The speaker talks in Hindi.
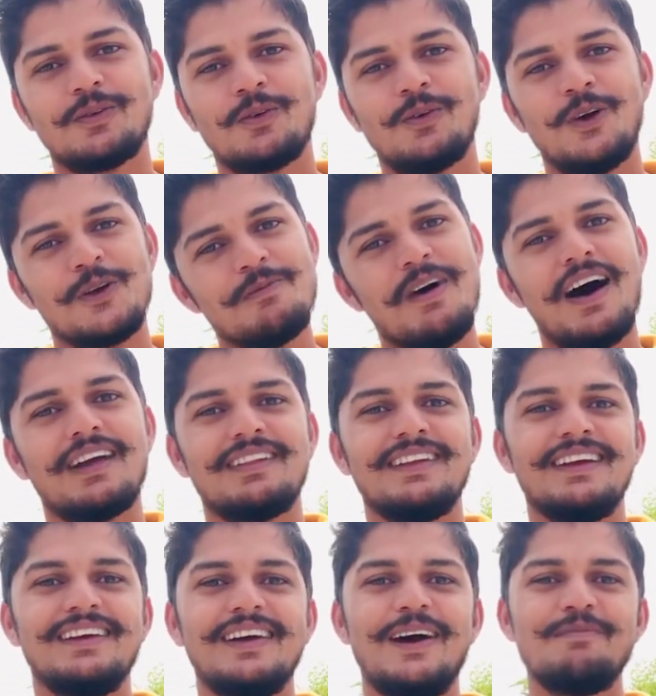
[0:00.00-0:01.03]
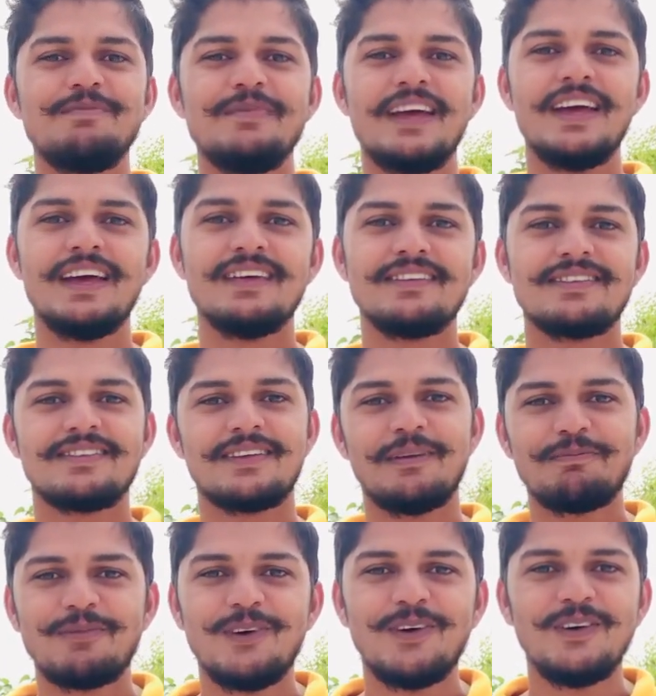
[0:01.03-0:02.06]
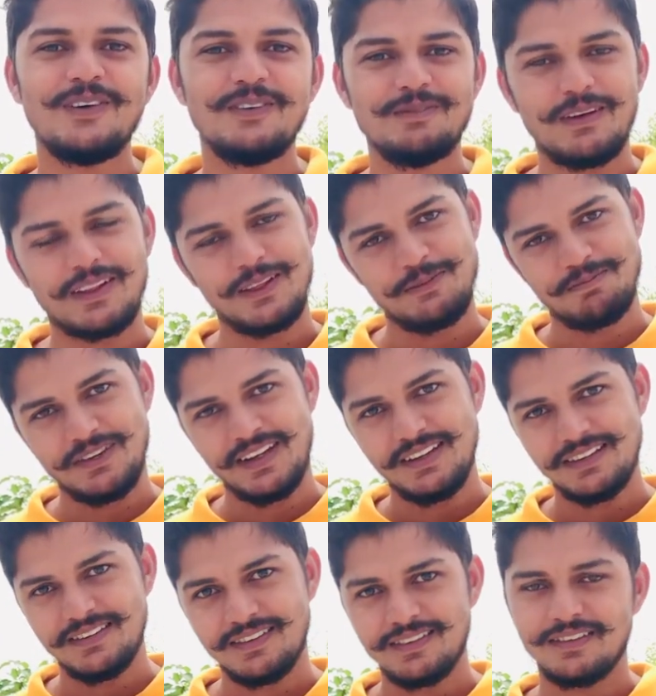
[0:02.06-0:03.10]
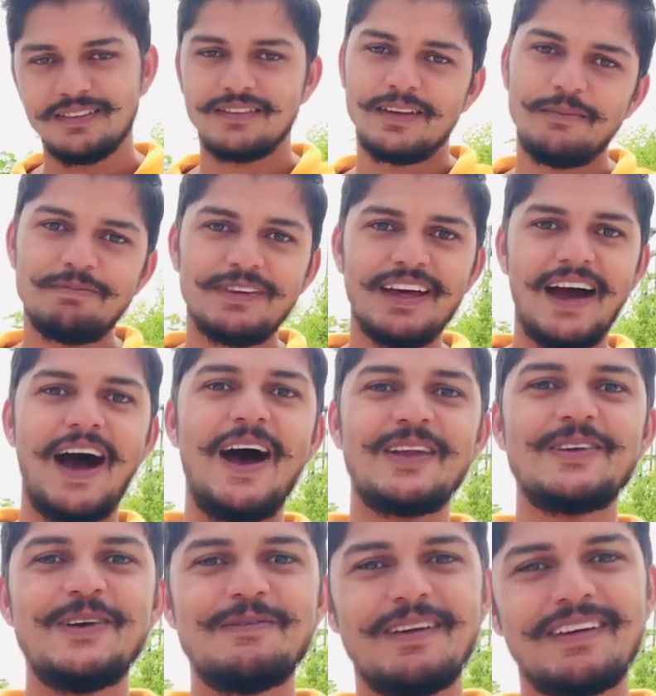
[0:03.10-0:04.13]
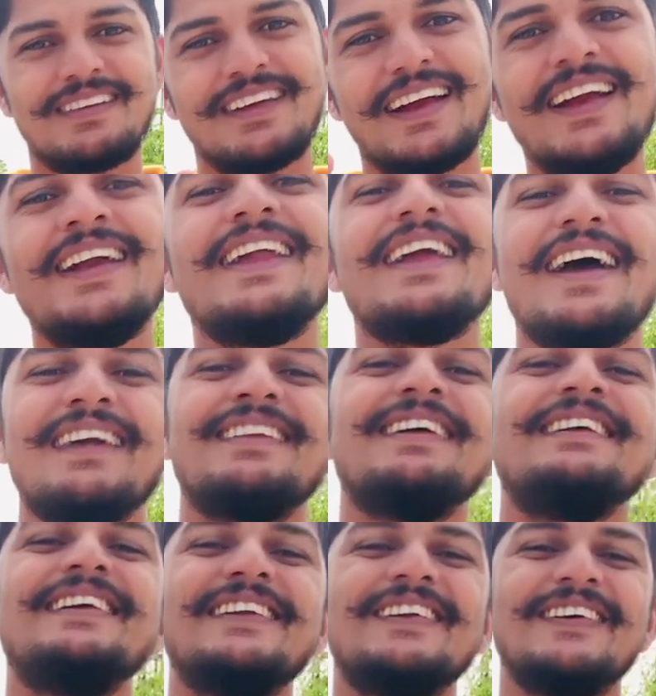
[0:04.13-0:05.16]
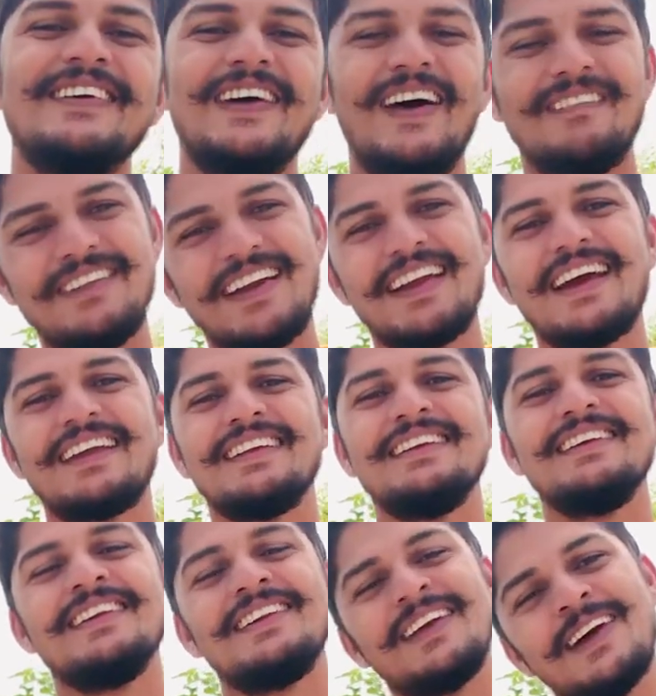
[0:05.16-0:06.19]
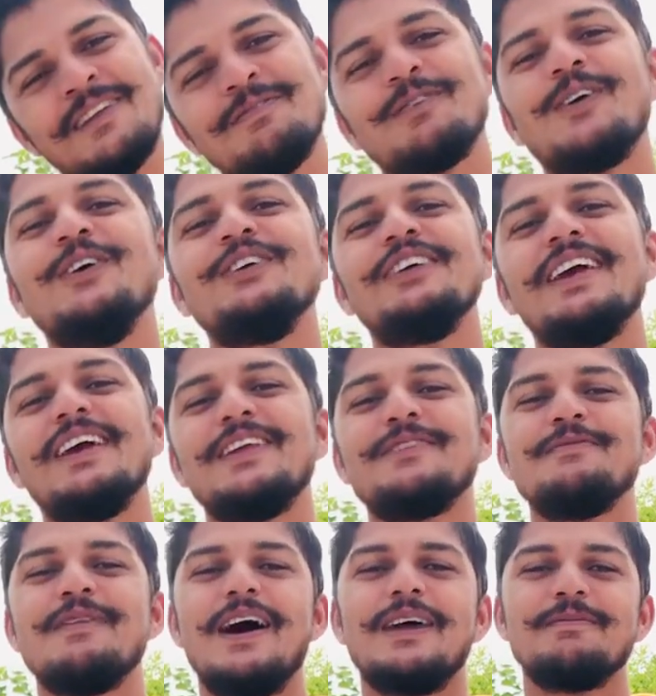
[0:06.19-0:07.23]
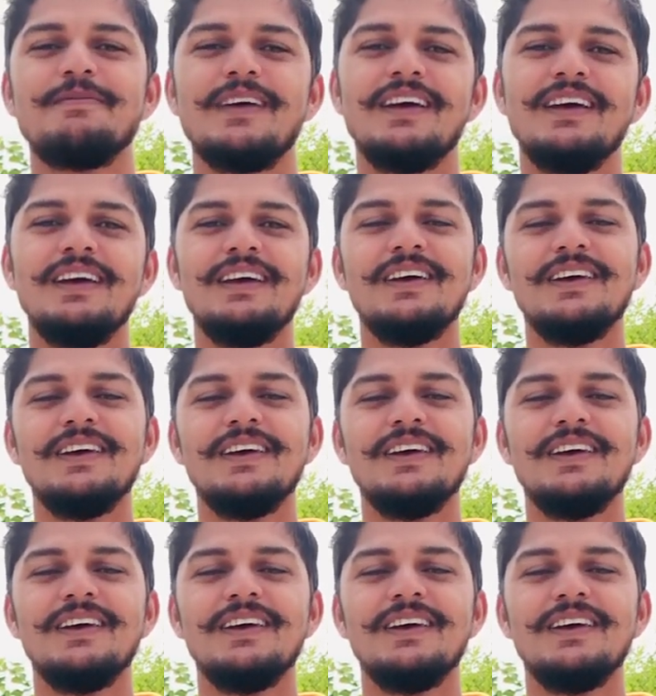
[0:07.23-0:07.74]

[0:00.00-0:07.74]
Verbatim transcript: कोई बात नहीं हमने सबको मतलब कि सबसे हार जो बस इंडिया से जीतो हम इंडिया से जीते हम खुश हैं इस बात पर